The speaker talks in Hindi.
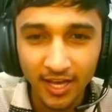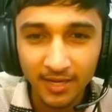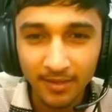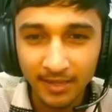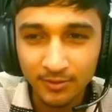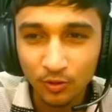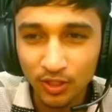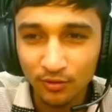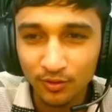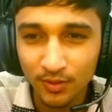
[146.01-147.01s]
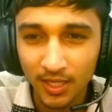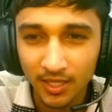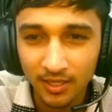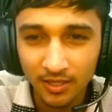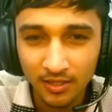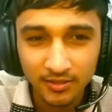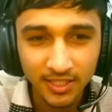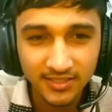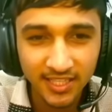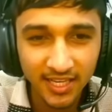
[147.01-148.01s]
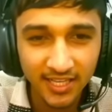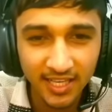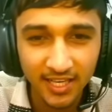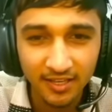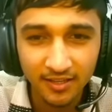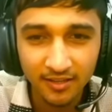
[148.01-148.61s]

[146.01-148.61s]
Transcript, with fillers: आराम आराम से रुक रुक सही से खेलना ठीक है